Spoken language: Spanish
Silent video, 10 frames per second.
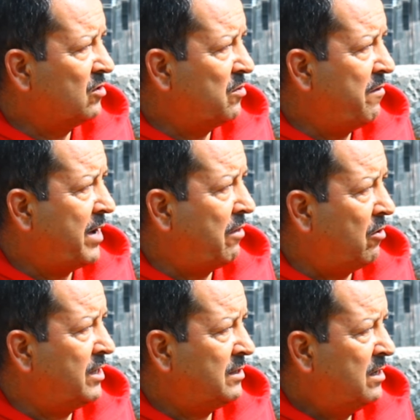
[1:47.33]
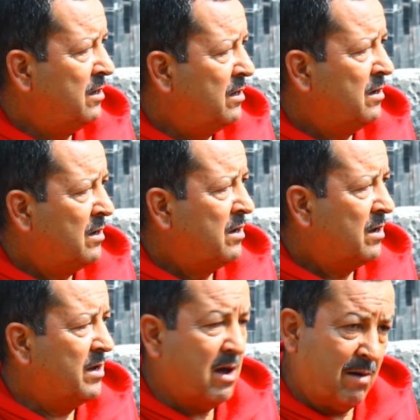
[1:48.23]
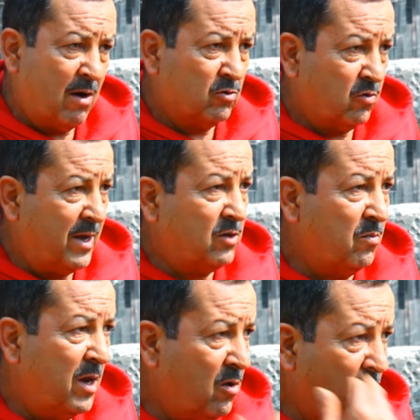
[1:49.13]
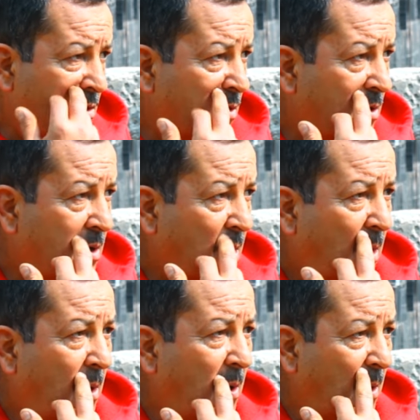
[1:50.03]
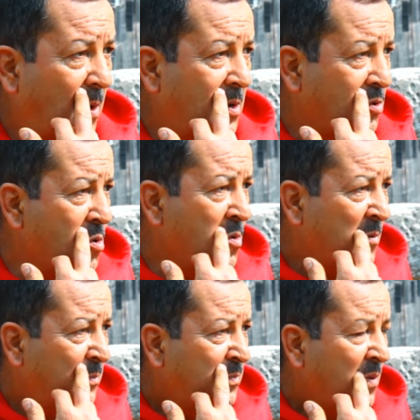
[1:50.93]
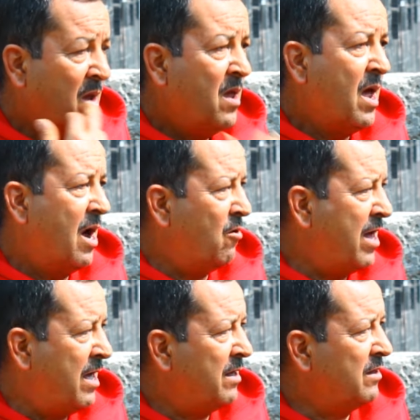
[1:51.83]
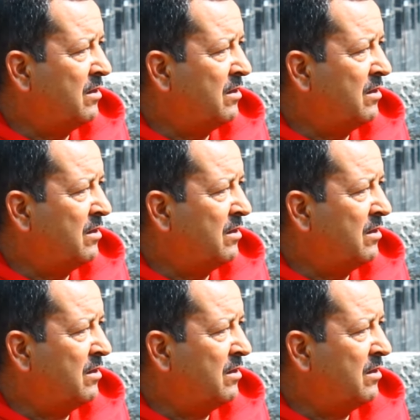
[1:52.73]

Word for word: Los humificadores. También. Ya hablaron sobre eso mi hijo y tú. Ahora,